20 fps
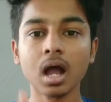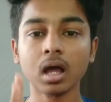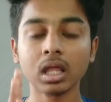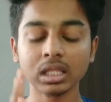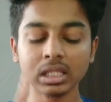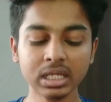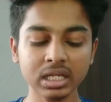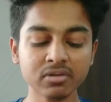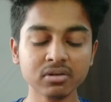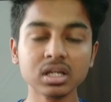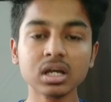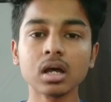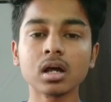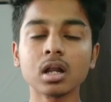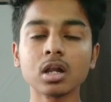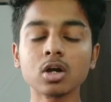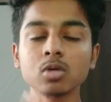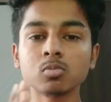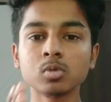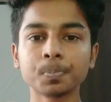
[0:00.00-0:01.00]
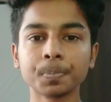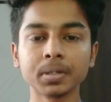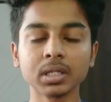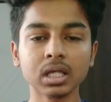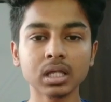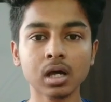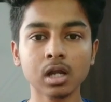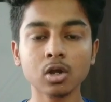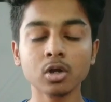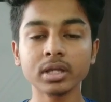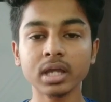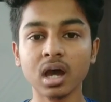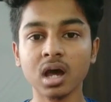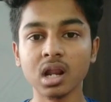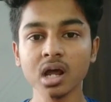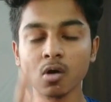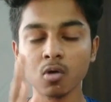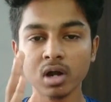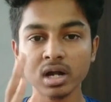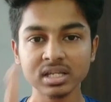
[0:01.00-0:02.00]
அந்த இருபதாவது ஆளோ முப்பதாவது ஆளோ
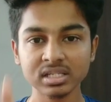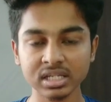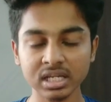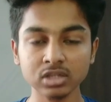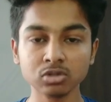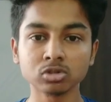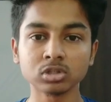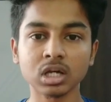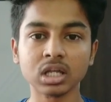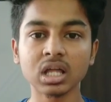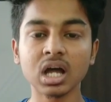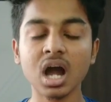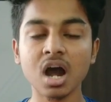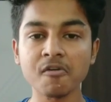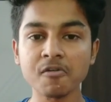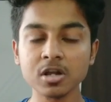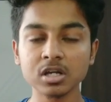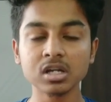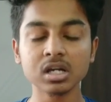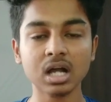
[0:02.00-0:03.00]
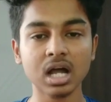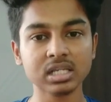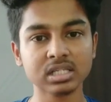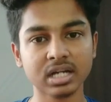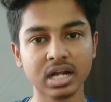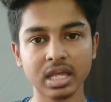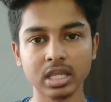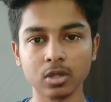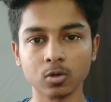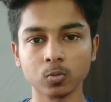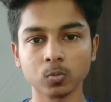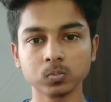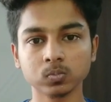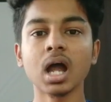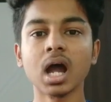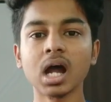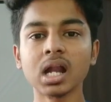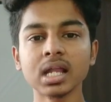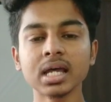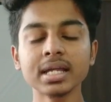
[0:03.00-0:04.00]
யாராவது ஒரு ஆளை சேர்த்து தான் அவனுக்கு காசு கிடைக்கும்
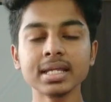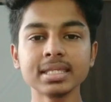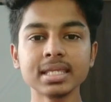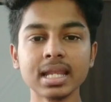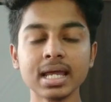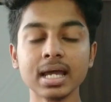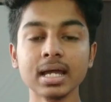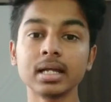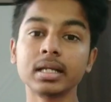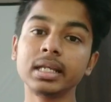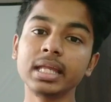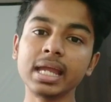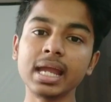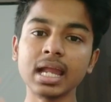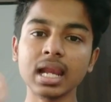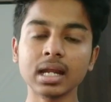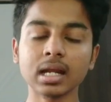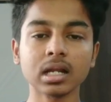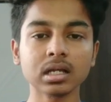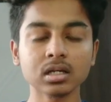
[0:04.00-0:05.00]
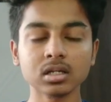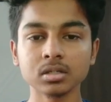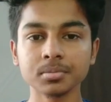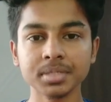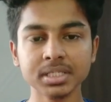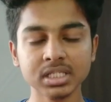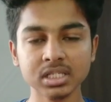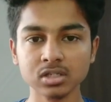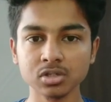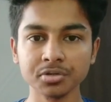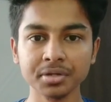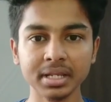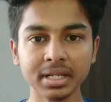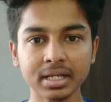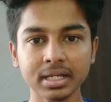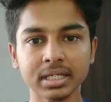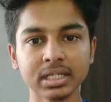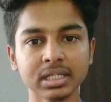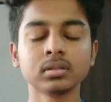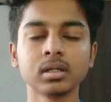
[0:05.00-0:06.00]
ஆனால் இதில் லீகலாக நடக்கிற பிஸ்னஸும்
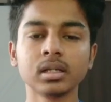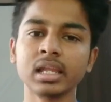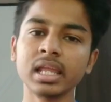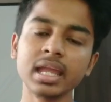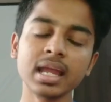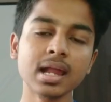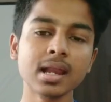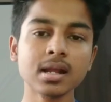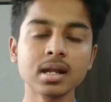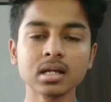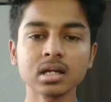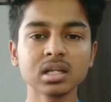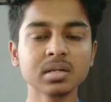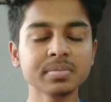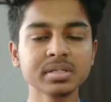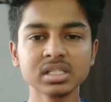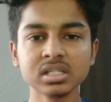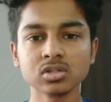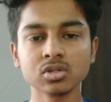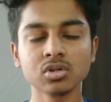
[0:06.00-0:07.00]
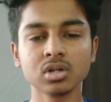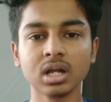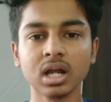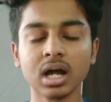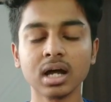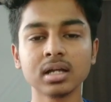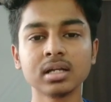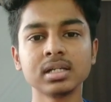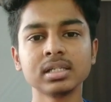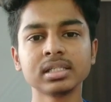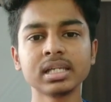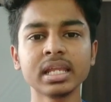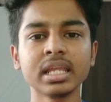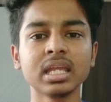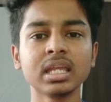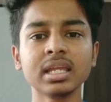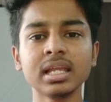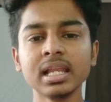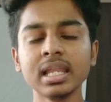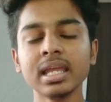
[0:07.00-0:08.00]
இருக்குது லீகலாக நடக்கிற பிஸ்னஸும் இருக்கா சரி
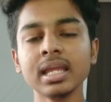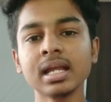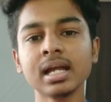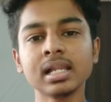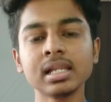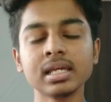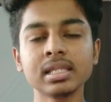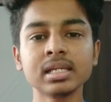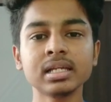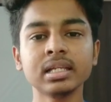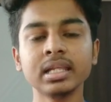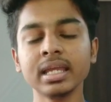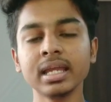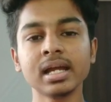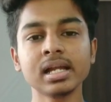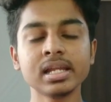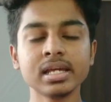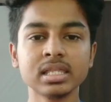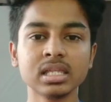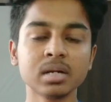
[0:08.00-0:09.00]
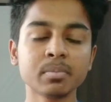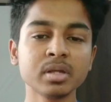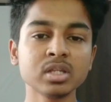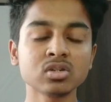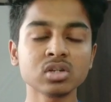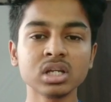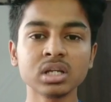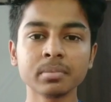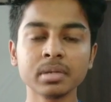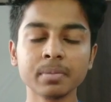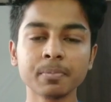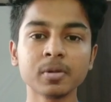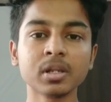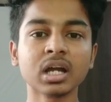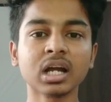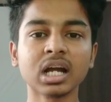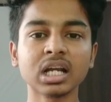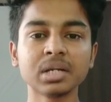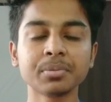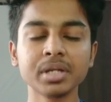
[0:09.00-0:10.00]
இல்லீகல் எது லீகல் எது அப்படின்னு சொல்லி நம்ம எப்படா
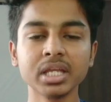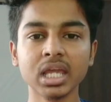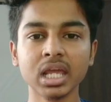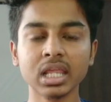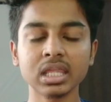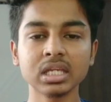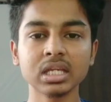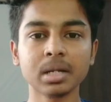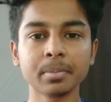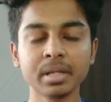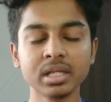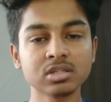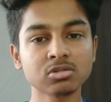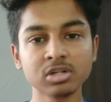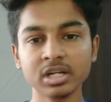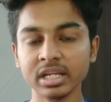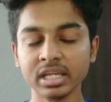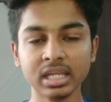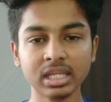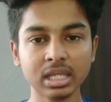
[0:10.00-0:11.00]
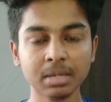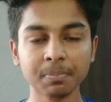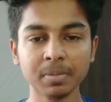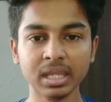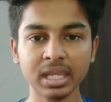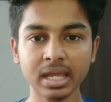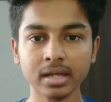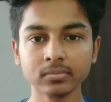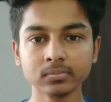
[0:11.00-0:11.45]
கண்டுபிடிக்கிறது அப்படின்னு சொல்லி நீங்கள் கேட்பீங்க